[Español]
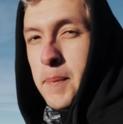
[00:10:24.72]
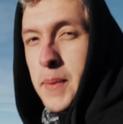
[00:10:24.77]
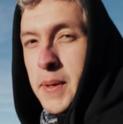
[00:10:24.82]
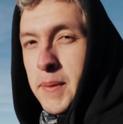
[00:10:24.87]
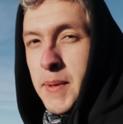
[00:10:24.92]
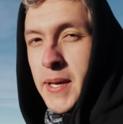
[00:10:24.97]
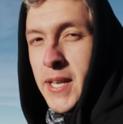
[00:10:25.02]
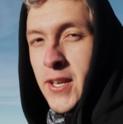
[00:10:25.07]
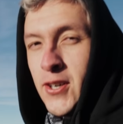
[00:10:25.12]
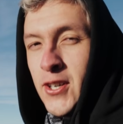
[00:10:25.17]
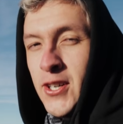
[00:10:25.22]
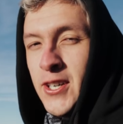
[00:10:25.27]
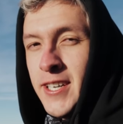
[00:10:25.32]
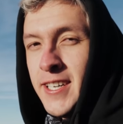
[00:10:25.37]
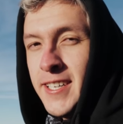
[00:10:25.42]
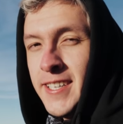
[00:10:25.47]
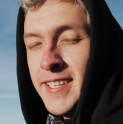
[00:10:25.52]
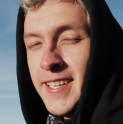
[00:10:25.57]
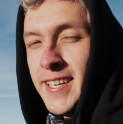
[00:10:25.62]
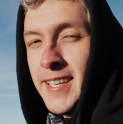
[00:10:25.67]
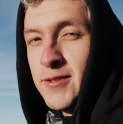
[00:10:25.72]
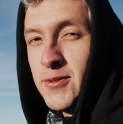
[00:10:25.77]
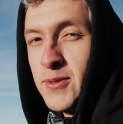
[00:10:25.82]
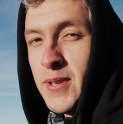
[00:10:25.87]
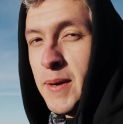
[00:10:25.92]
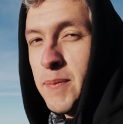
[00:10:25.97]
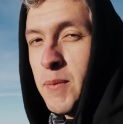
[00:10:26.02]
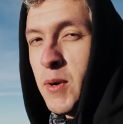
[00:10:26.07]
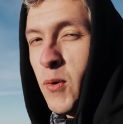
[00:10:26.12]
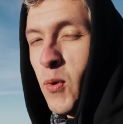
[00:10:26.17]
Primero, es
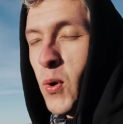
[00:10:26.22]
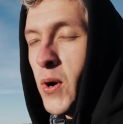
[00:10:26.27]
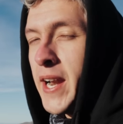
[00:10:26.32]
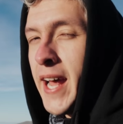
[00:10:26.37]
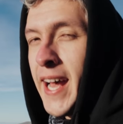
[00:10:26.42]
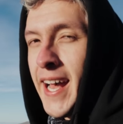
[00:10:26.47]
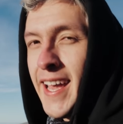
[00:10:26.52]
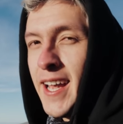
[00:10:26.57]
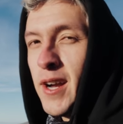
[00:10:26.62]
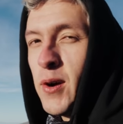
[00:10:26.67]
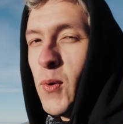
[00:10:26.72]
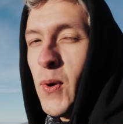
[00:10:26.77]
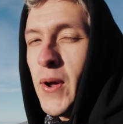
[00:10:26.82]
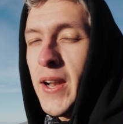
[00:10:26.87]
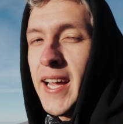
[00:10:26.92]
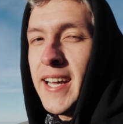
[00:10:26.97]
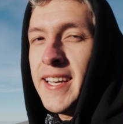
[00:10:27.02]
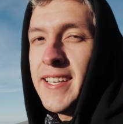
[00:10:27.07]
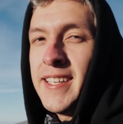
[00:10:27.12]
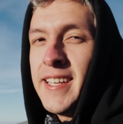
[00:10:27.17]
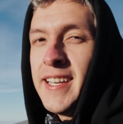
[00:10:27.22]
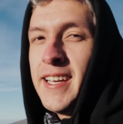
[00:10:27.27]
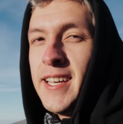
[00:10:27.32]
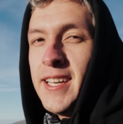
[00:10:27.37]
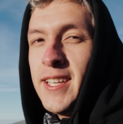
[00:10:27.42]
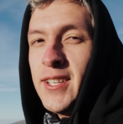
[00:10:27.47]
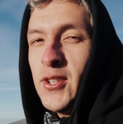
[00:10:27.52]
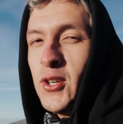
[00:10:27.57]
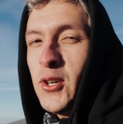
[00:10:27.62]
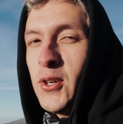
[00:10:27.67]
una muy buena escuela.
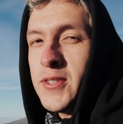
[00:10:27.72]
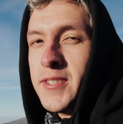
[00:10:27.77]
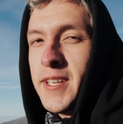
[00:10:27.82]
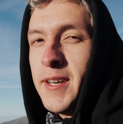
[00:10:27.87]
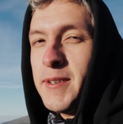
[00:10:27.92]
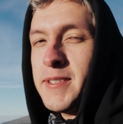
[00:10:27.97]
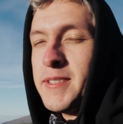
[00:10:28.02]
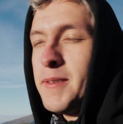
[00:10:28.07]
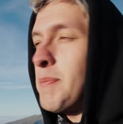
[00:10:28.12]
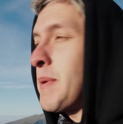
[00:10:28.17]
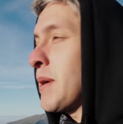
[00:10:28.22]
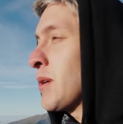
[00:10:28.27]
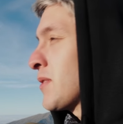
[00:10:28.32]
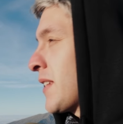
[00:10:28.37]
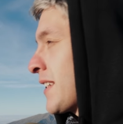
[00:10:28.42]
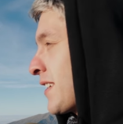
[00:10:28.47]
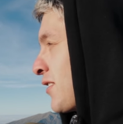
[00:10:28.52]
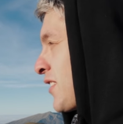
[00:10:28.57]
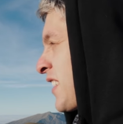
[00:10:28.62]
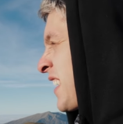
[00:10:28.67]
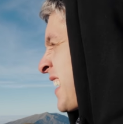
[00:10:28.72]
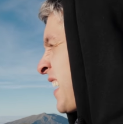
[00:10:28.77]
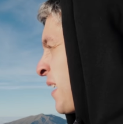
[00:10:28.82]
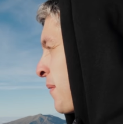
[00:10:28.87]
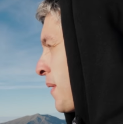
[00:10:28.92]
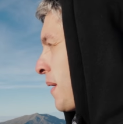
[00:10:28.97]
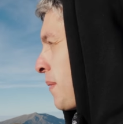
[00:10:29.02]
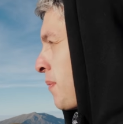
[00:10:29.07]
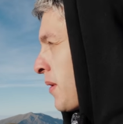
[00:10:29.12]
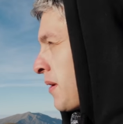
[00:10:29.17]
Todos a veces preguntan con qué
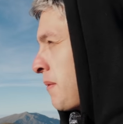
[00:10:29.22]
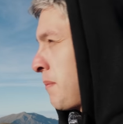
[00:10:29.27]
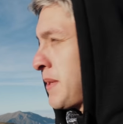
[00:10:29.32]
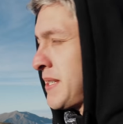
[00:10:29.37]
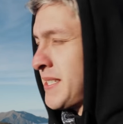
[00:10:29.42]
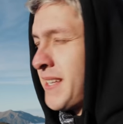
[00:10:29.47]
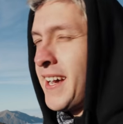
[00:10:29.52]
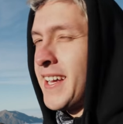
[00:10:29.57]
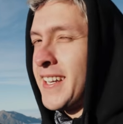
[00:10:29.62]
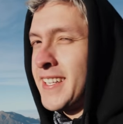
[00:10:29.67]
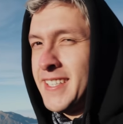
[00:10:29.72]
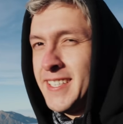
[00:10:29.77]
cámaras puedo empezar.